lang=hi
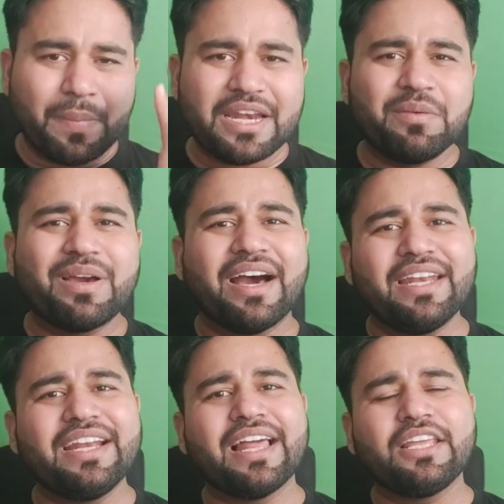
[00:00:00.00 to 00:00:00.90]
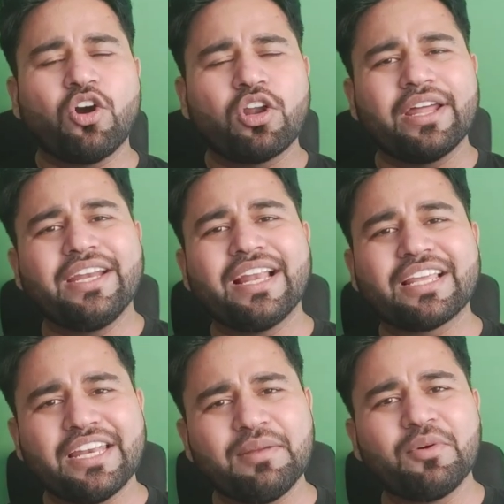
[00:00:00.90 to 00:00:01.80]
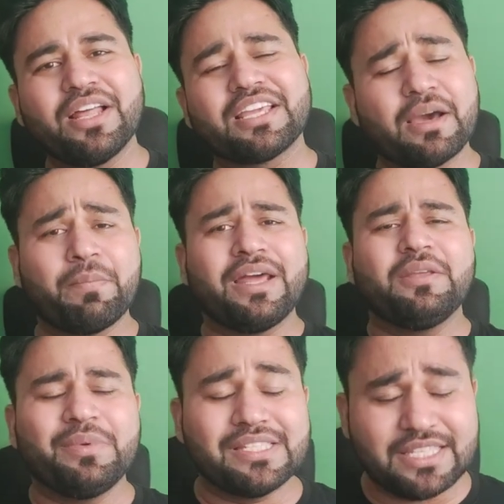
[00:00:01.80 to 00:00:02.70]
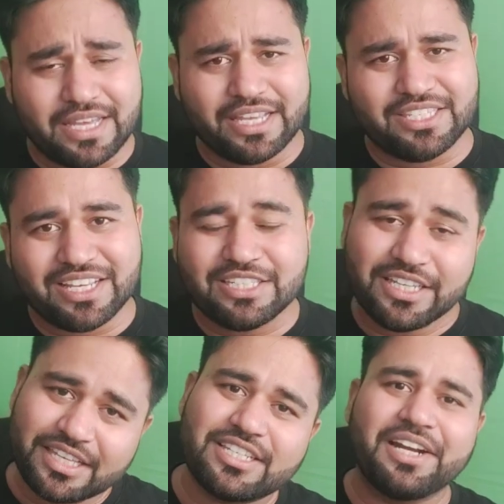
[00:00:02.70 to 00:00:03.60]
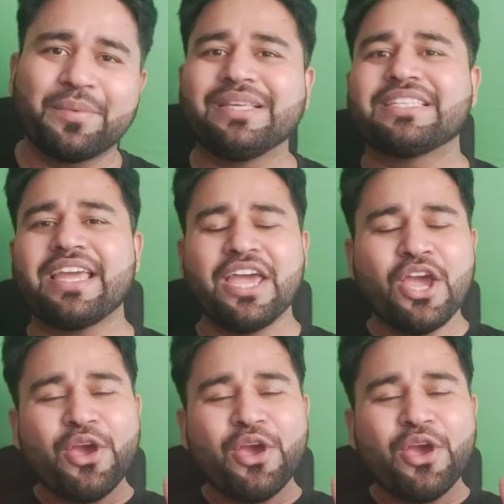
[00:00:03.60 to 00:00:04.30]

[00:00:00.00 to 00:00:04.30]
पानी में हनी डालिए और हनी डाल के नींबू डाल के आप पानी पीजिए अच्छा जी अच्छा एडवाइस है